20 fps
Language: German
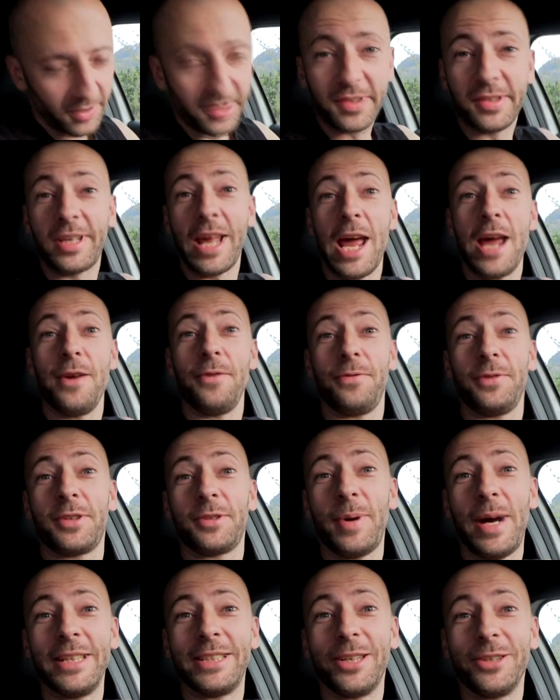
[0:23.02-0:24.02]
Safe
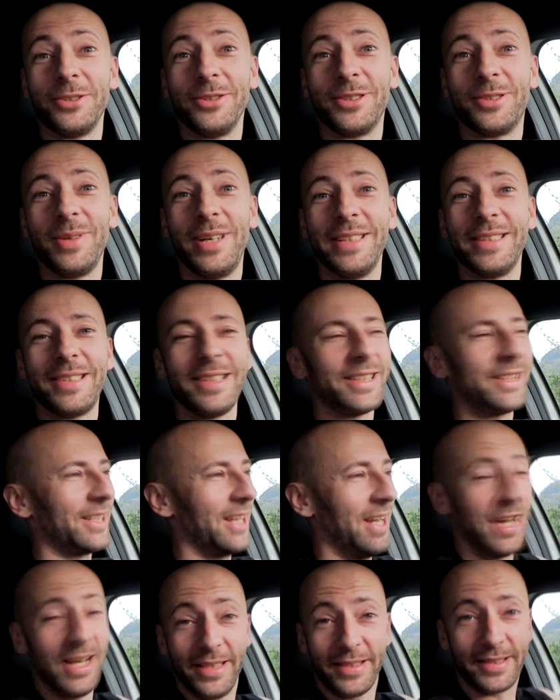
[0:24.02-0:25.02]
2020,
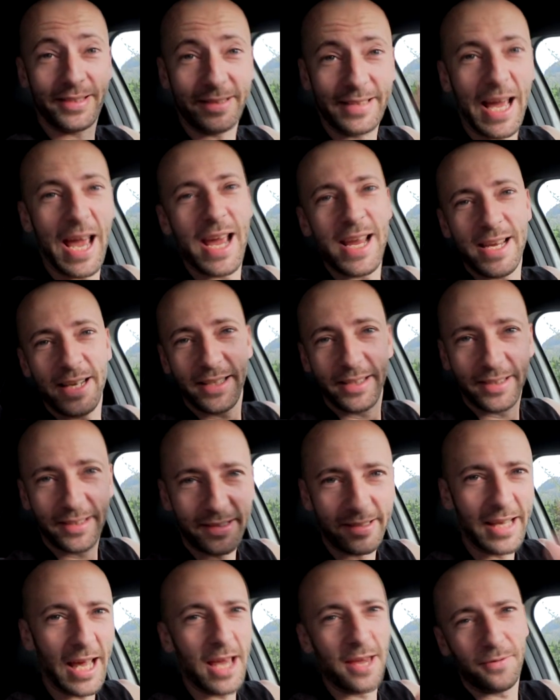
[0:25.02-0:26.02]
Stay
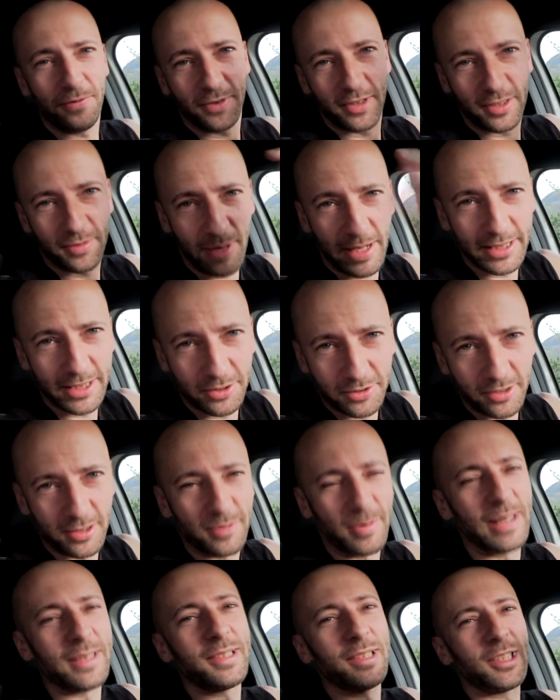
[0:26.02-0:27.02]
Safe
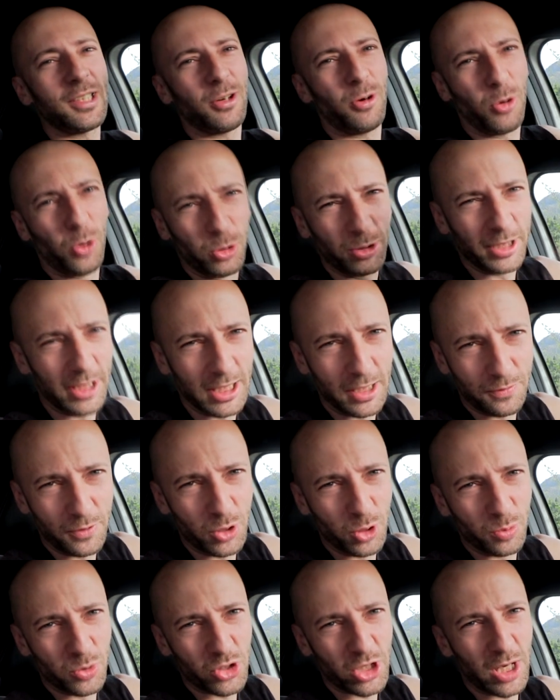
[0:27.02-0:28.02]
2020, unten in der
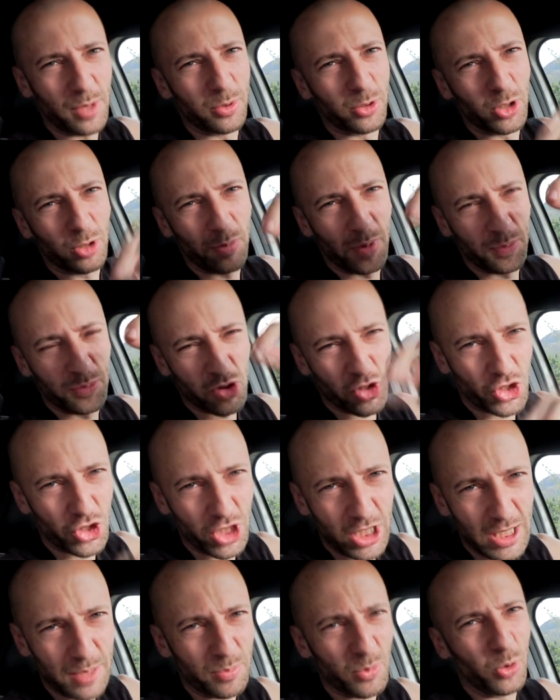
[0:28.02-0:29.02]
Videobeschreibung nochmal
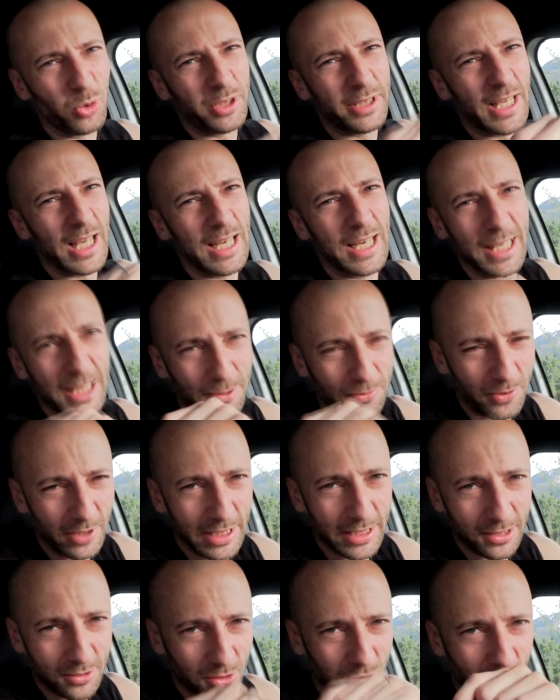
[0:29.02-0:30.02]
beschrieben und der Link
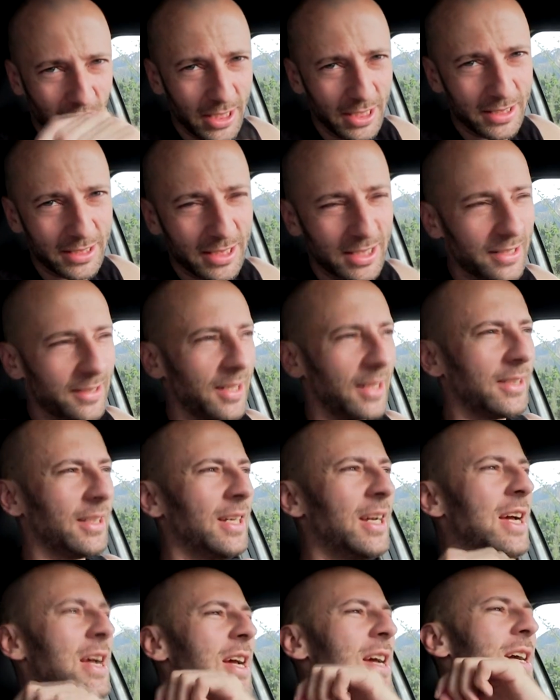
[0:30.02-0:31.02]
verlinkt zu seiner
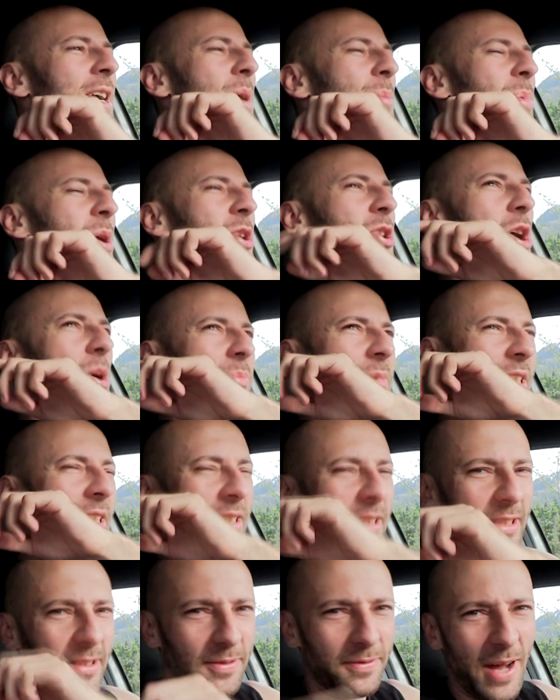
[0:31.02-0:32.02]
Internetseite, bekommt ihr
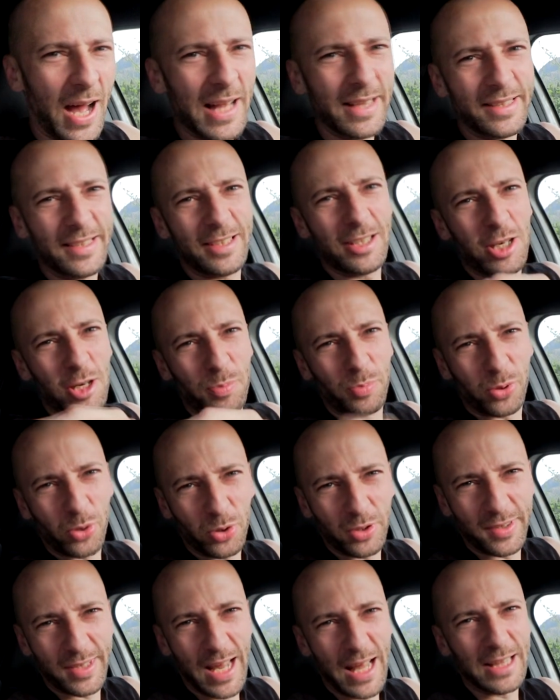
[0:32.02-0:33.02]

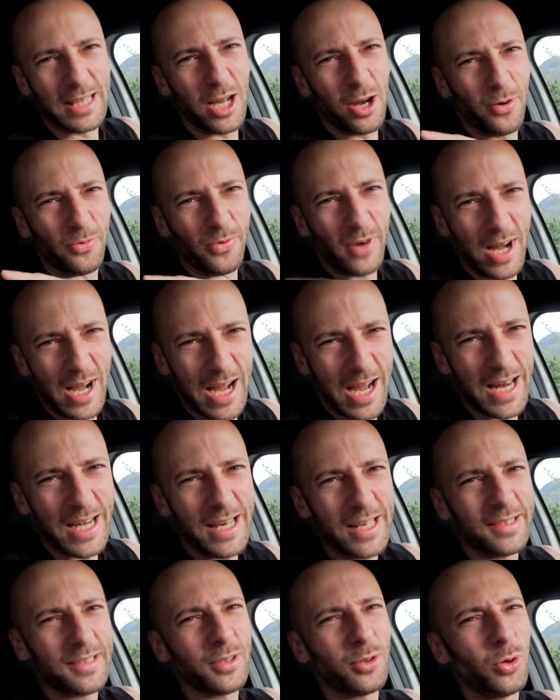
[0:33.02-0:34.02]
20% auf
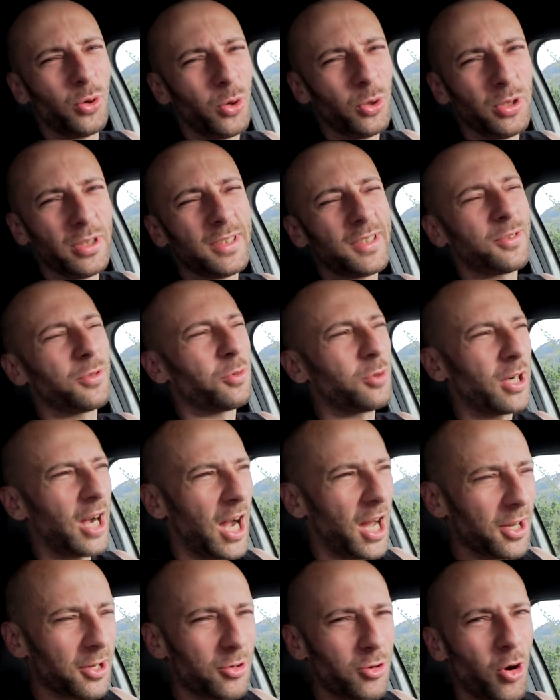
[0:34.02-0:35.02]
alles und
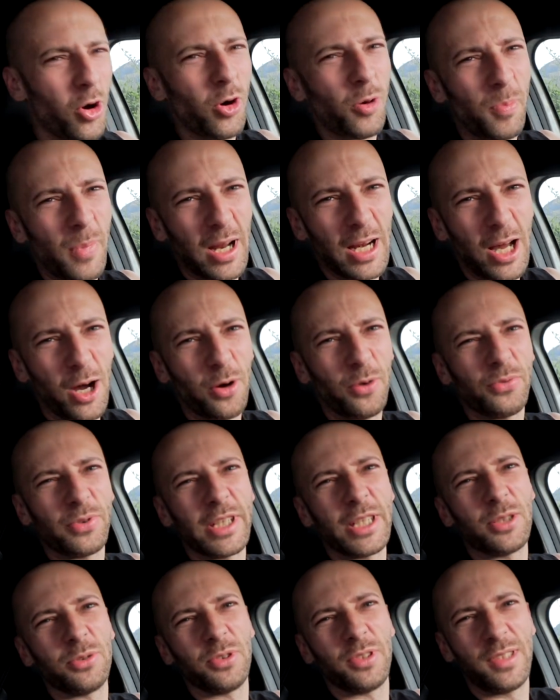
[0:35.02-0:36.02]
sogar nochmal auf
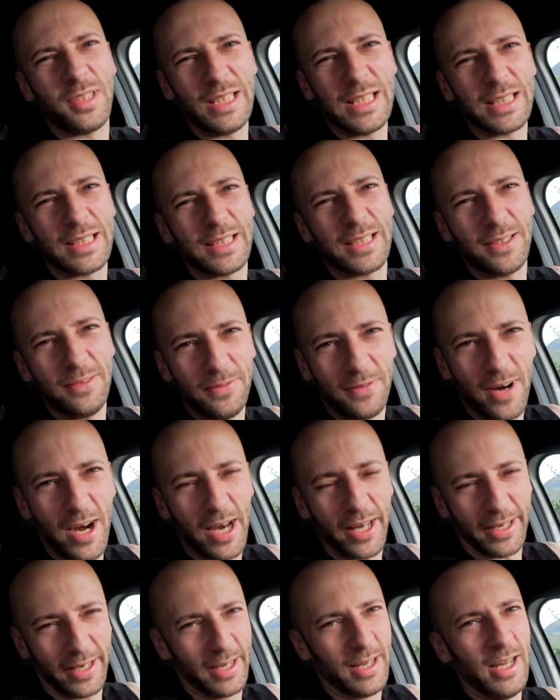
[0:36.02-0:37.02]
reduzierte
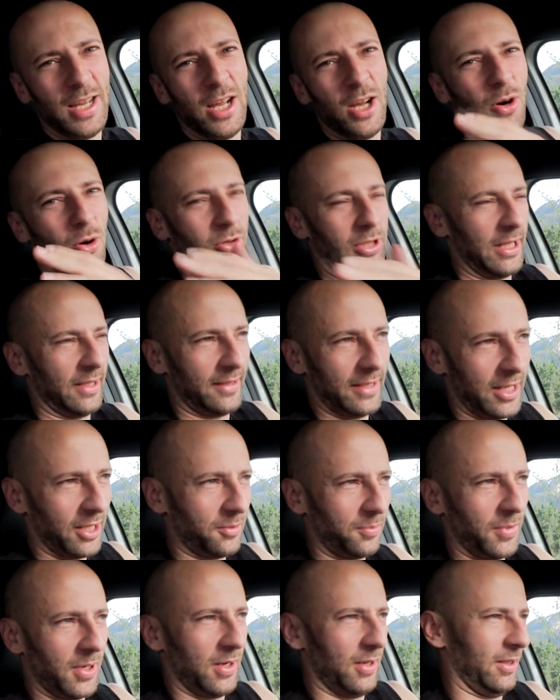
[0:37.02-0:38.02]
Ware. Und jetzt
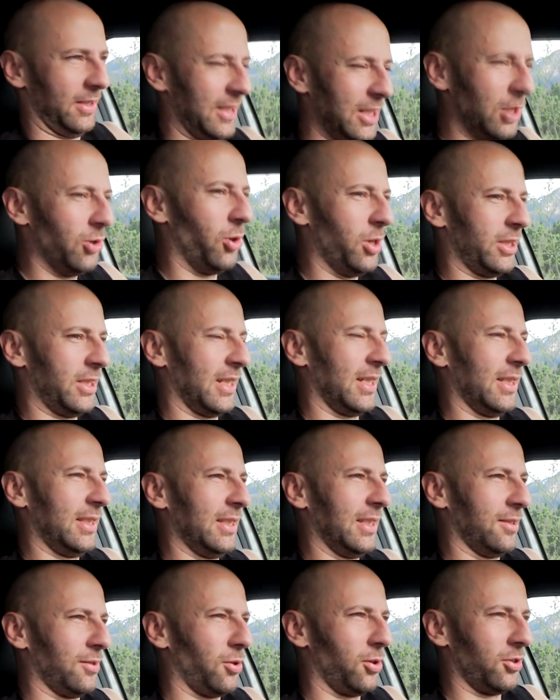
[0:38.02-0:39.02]
erstmal die Leute,
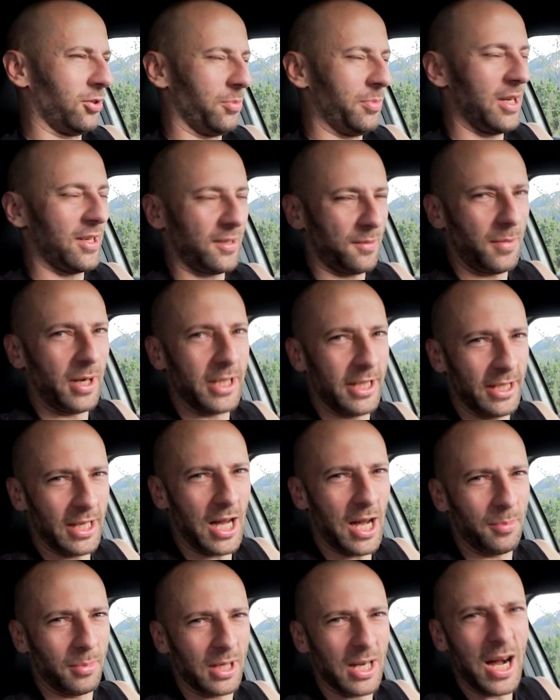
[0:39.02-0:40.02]
die jetzt heute zum ersten Mal den
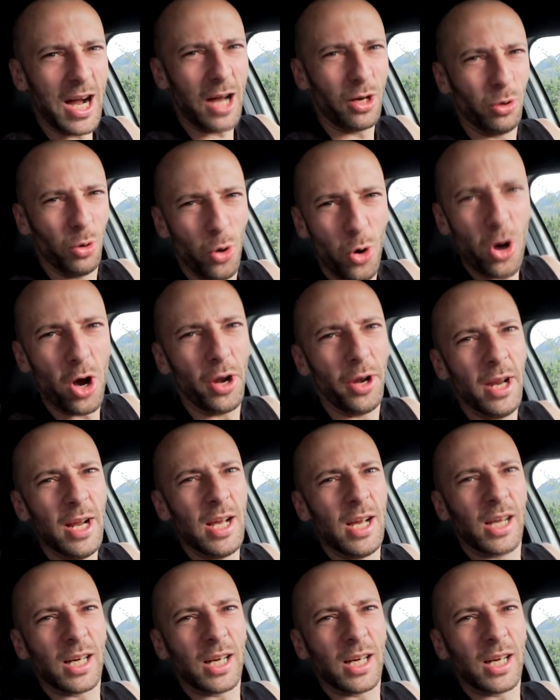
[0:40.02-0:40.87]
Namen Carlo hören.